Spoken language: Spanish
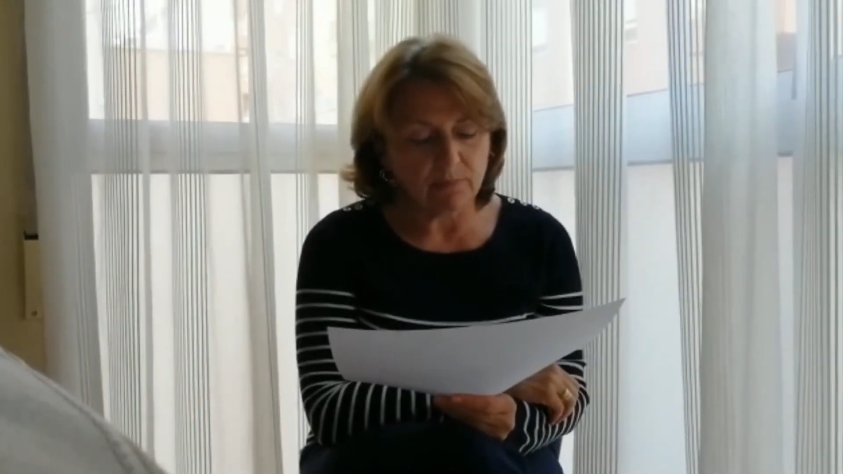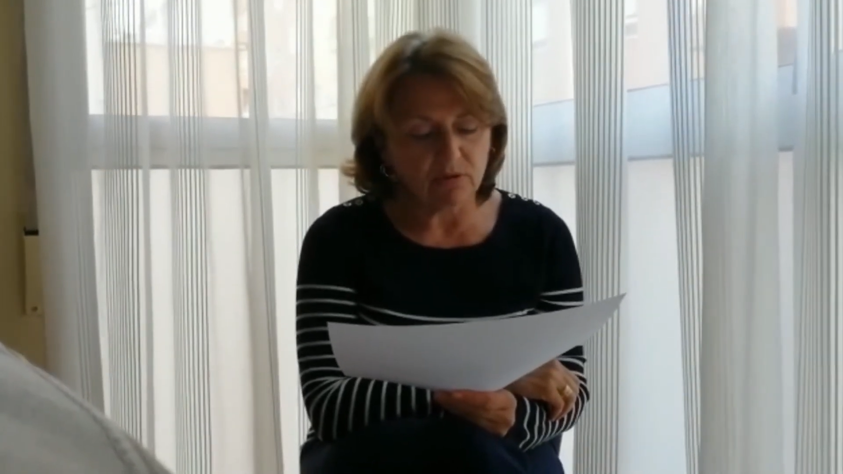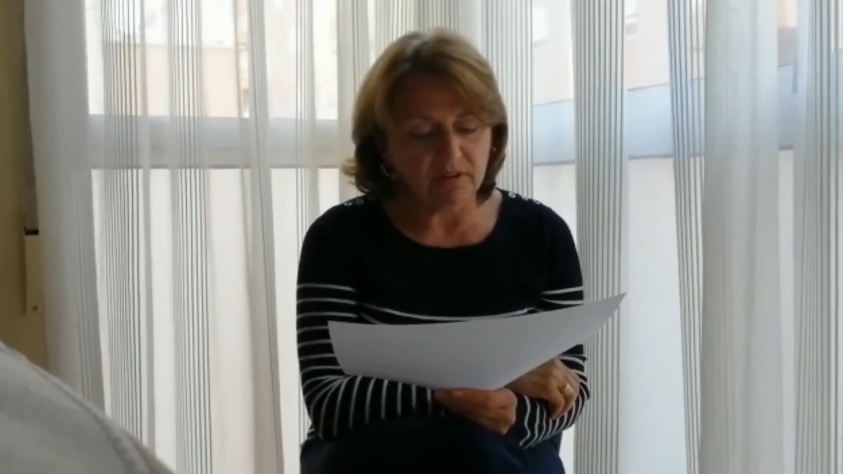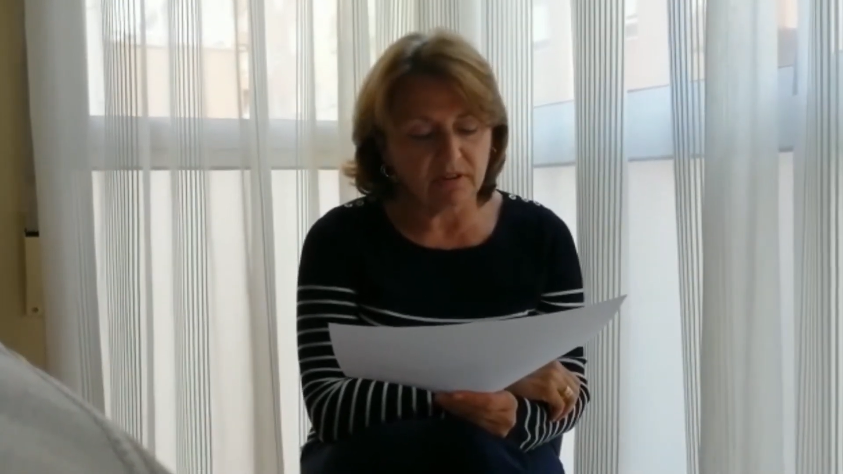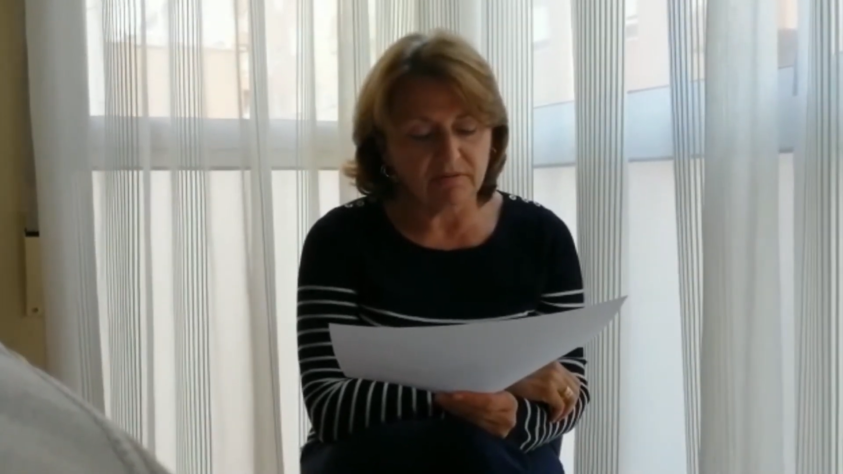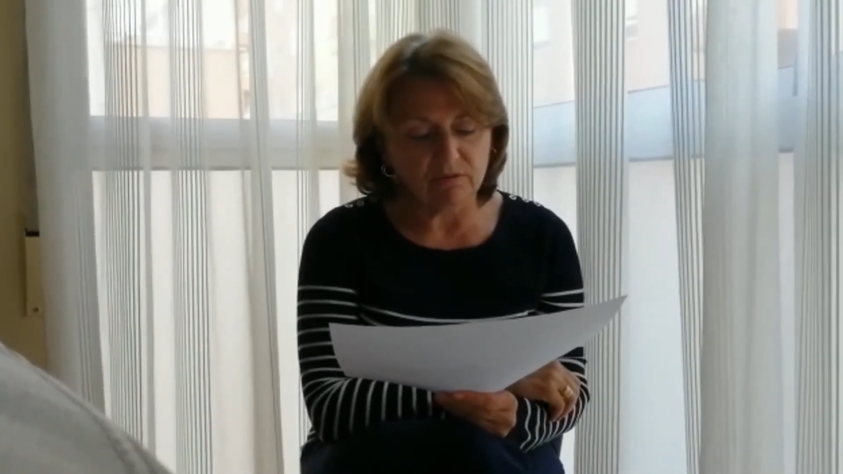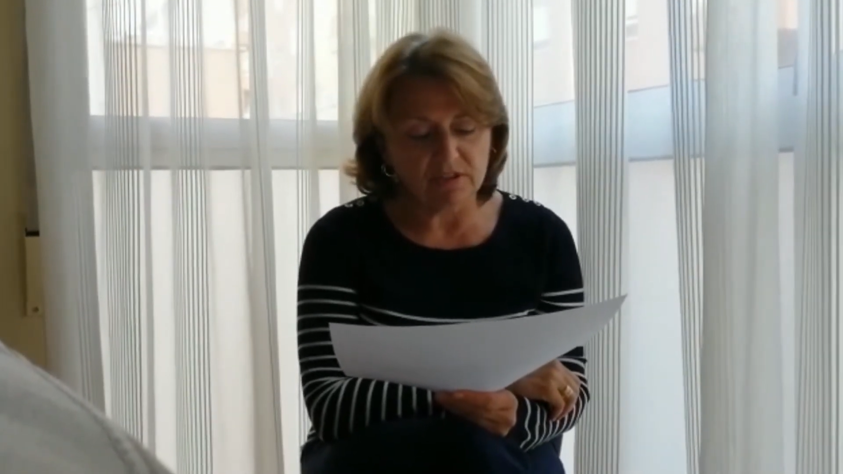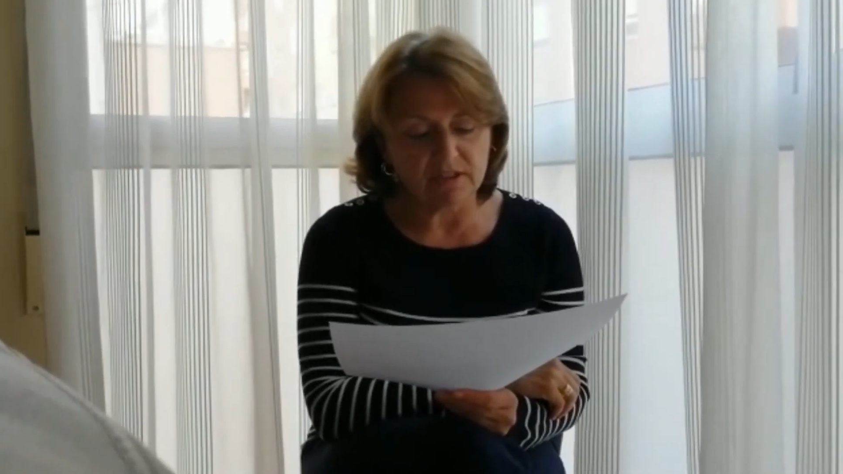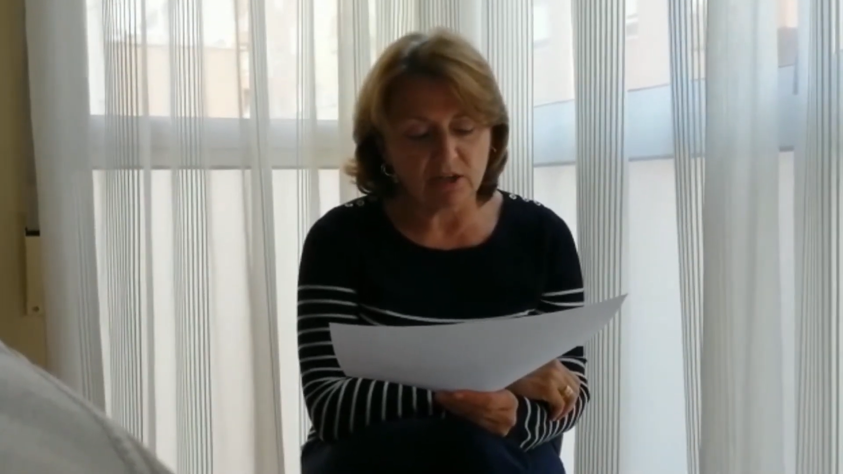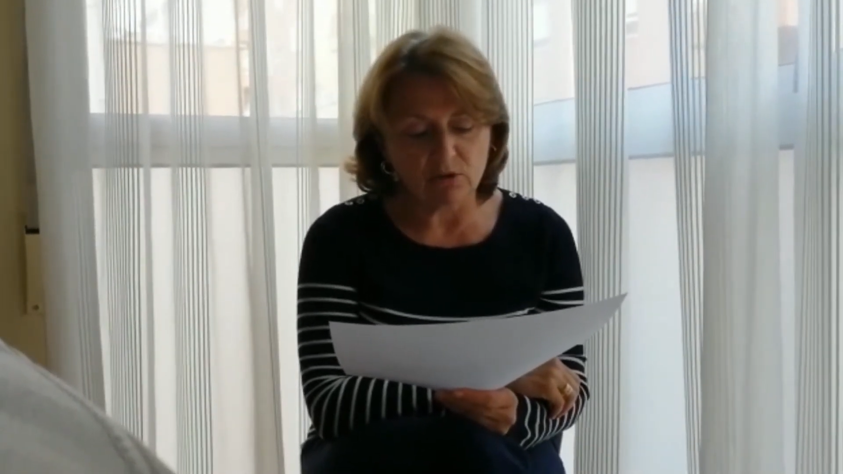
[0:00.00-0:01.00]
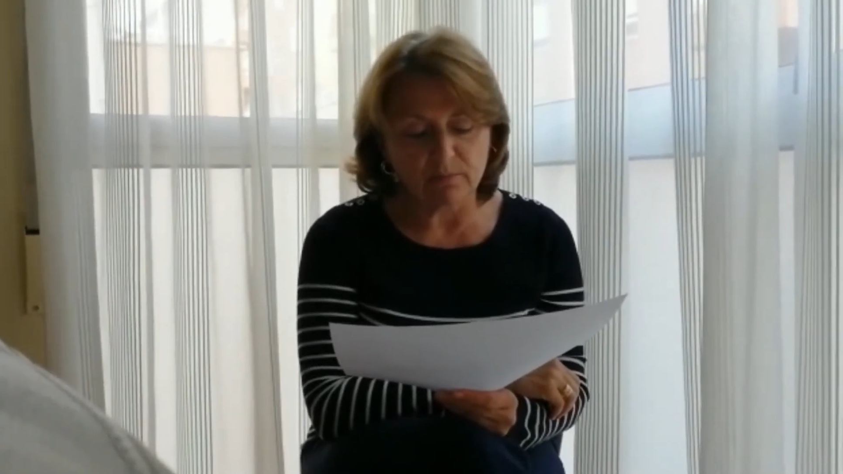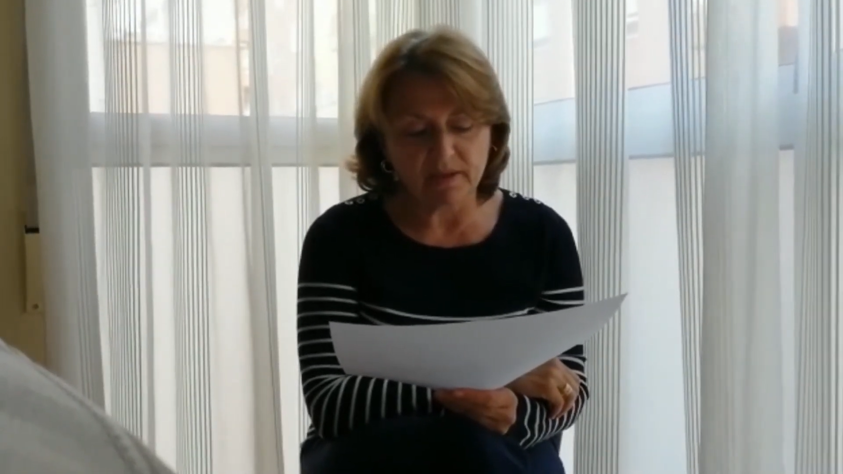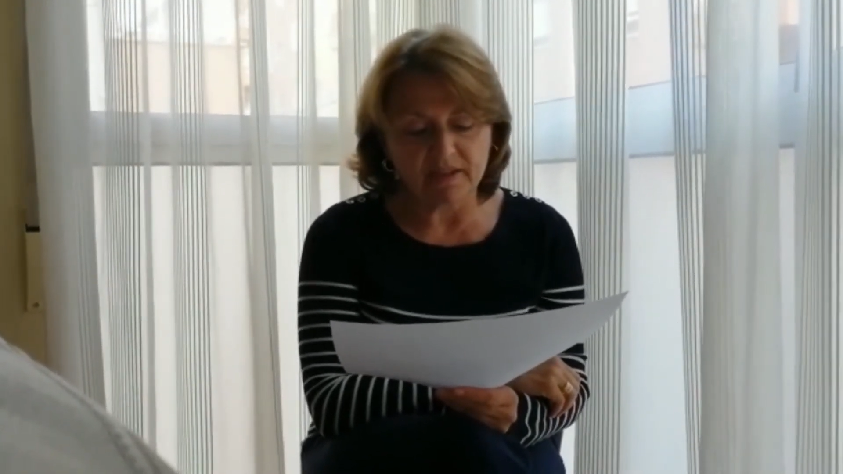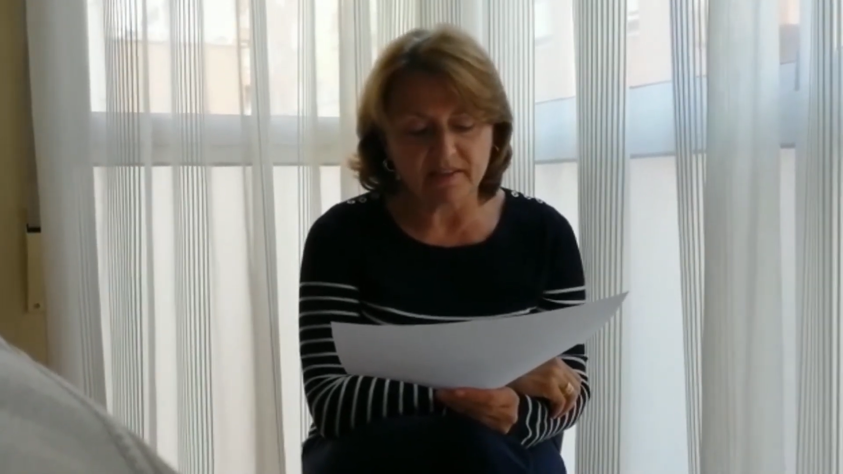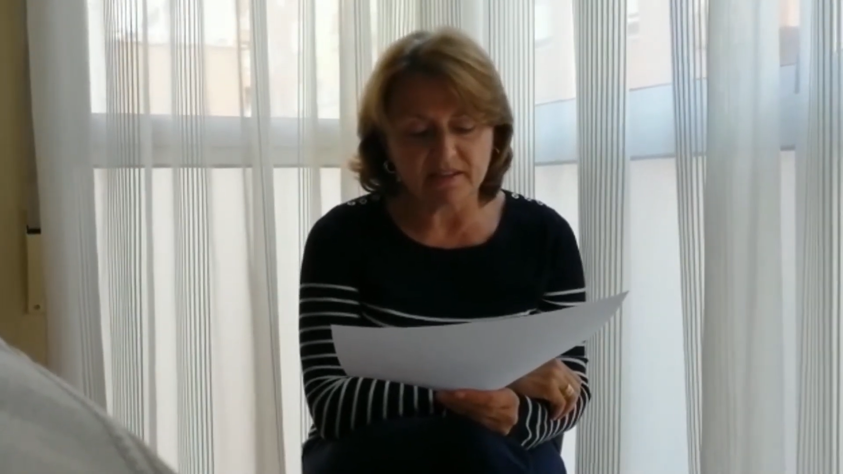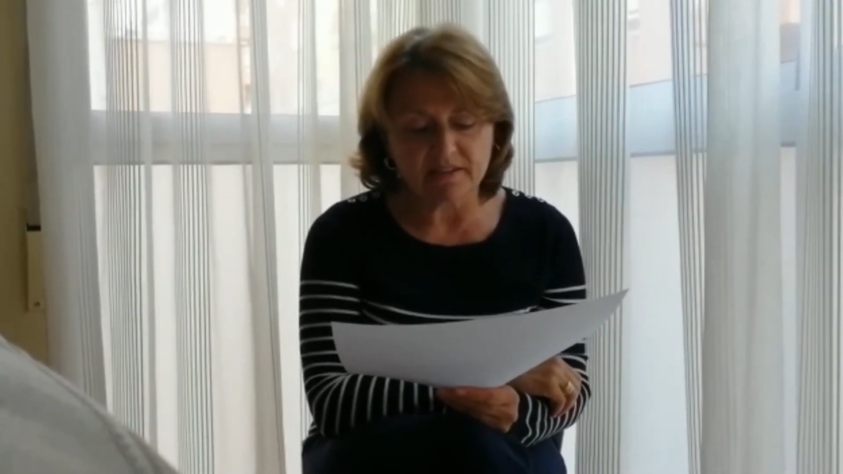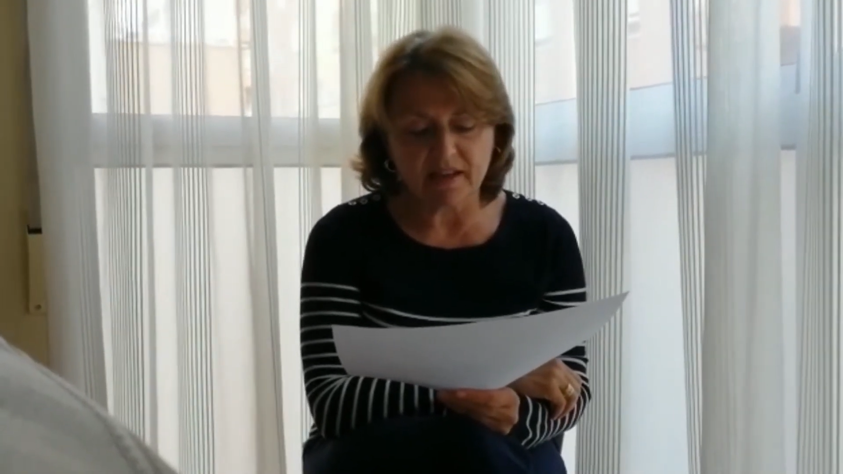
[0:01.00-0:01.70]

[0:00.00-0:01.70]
porque fuesen acompañadas de